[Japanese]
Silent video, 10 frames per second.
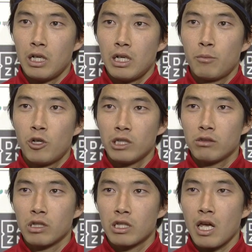もうあ
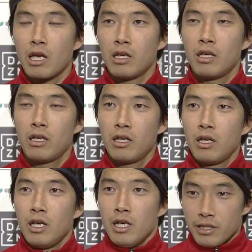とにてん
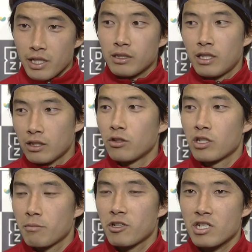さんてんと
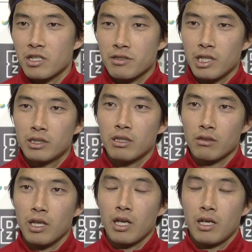決めるチャンスはあったの
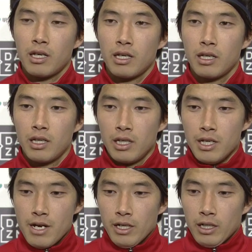で、
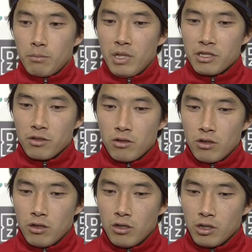まあ、そ
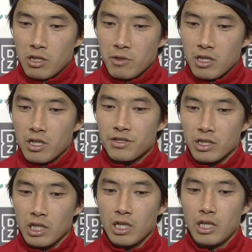こを決めきれず
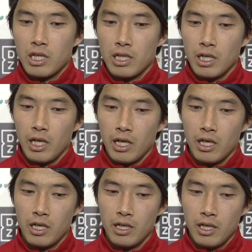に、
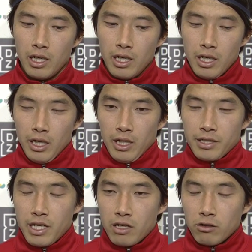えー、
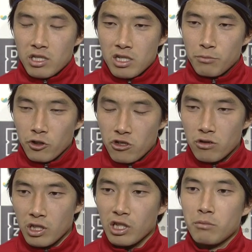最後チームを勝
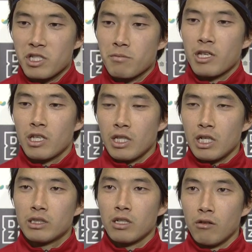利に導けな
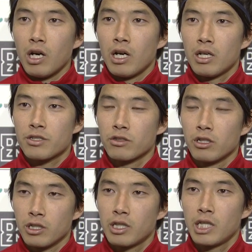かったのはす
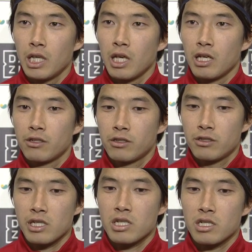ごい、えー、
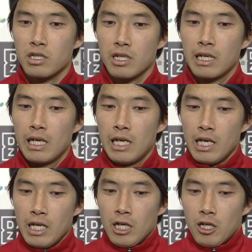悔しい
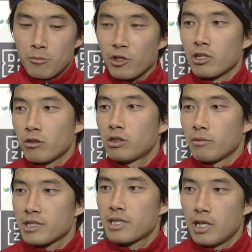思いが残って
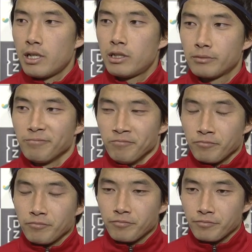ます。はい、
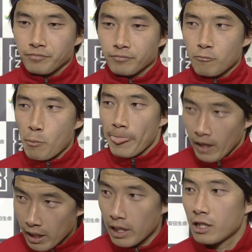ありがとうございま
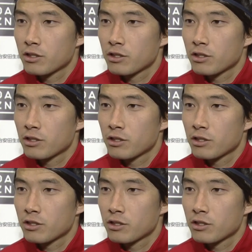した。